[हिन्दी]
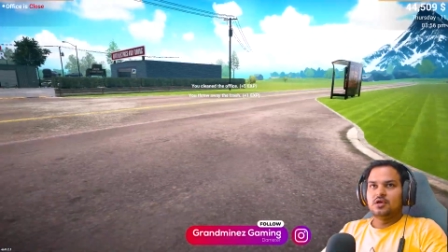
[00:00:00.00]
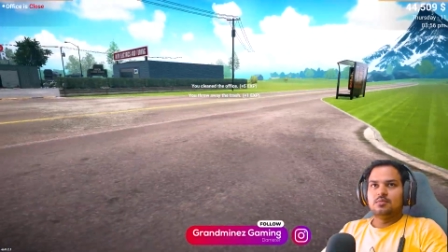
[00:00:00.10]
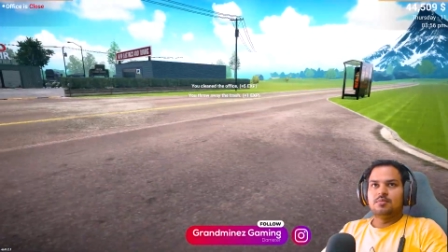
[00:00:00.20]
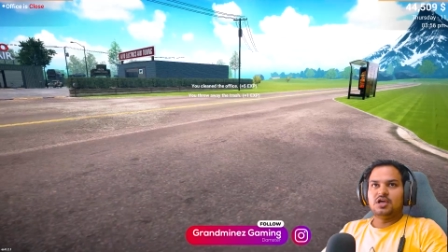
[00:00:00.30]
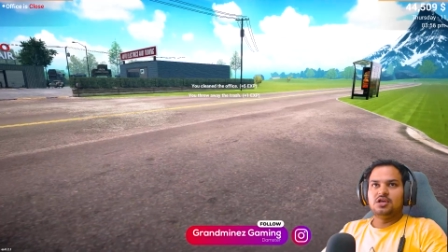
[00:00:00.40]

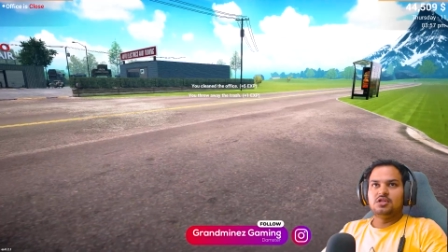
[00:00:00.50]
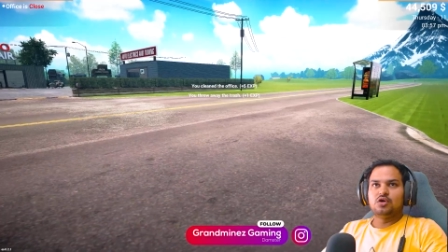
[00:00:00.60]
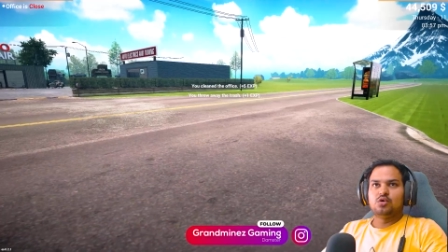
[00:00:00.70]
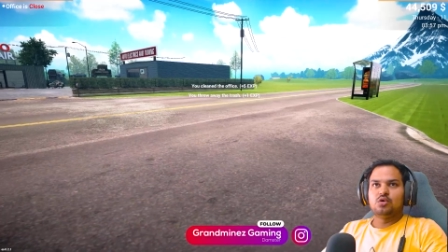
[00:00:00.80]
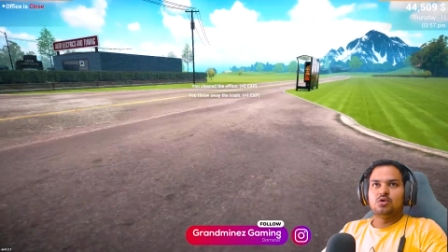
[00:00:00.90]
बाकी
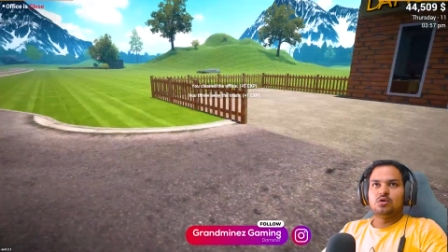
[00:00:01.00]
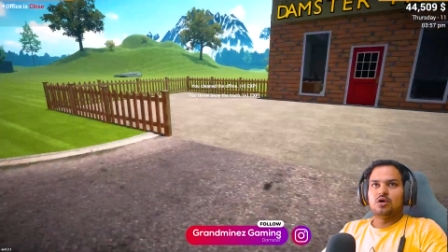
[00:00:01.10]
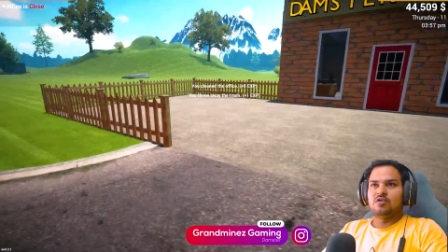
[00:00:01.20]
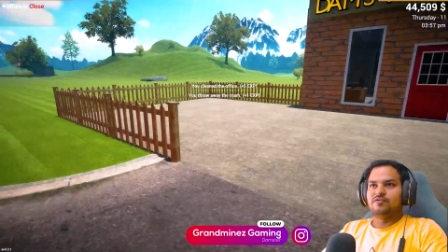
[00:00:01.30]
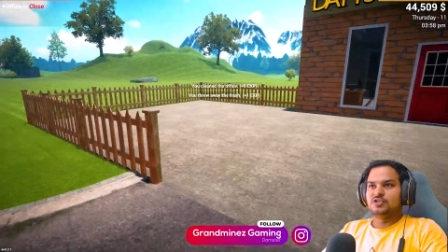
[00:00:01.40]
देखो
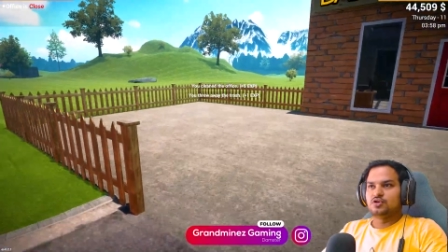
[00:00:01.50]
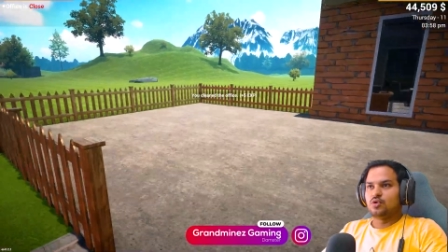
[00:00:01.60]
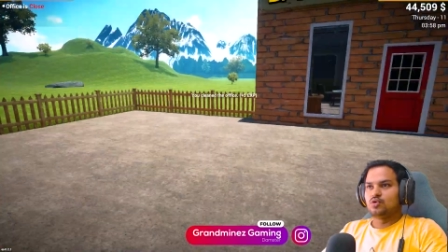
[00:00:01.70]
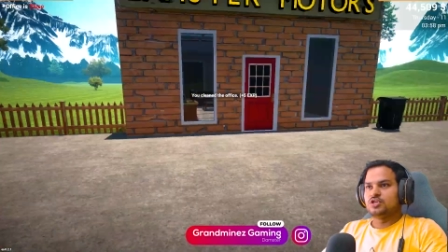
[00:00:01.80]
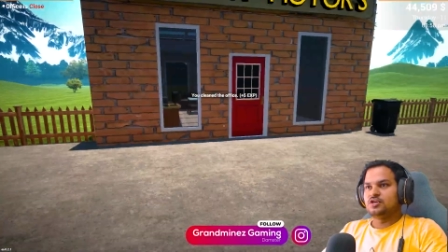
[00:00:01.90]
ऑफिस
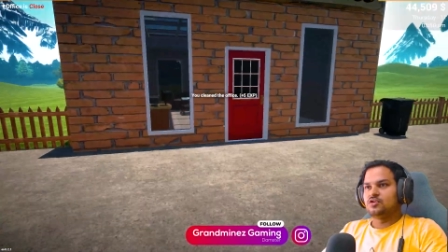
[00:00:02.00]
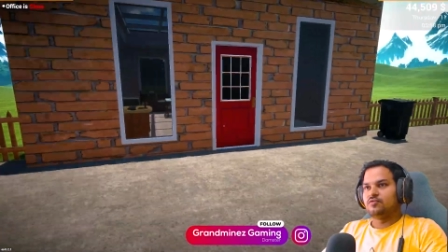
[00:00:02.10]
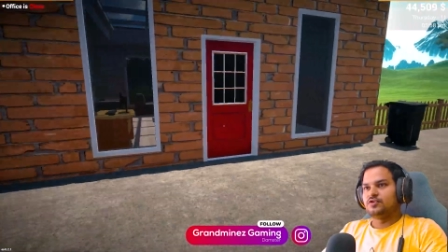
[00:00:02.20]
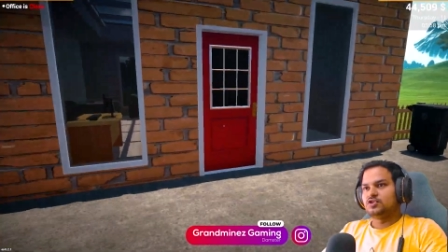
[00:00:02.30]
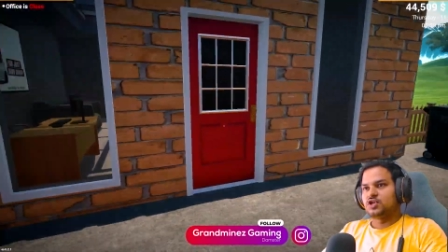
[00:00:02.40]
क्लोज है
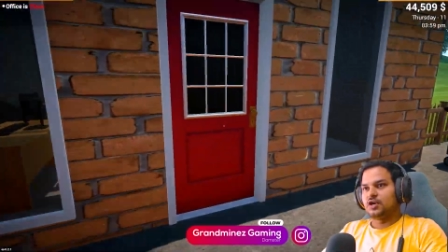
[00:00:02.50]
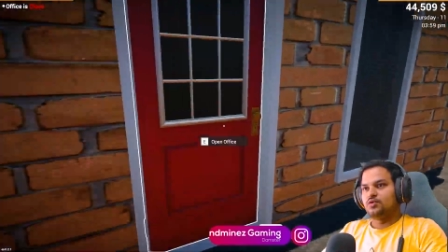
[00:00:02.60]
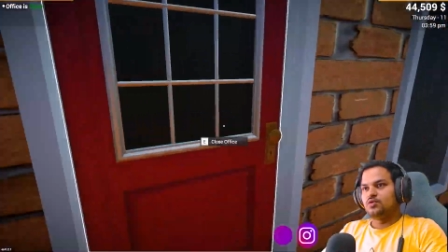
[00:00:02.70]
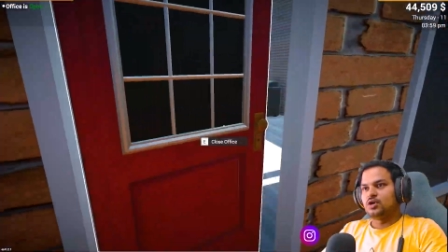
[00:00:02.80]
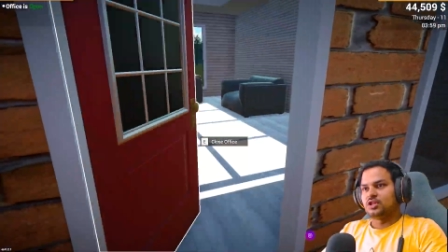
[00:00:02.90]
ऑफिस
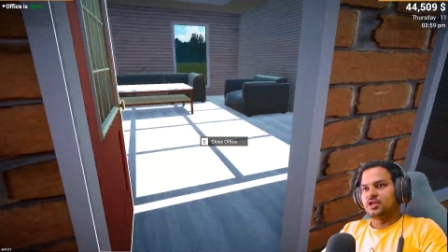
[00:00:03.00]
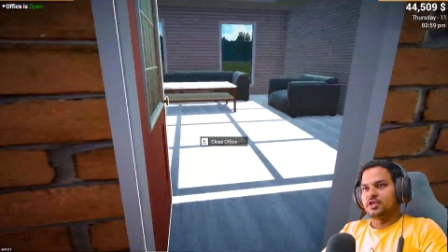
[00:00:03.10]
चालू करते हैं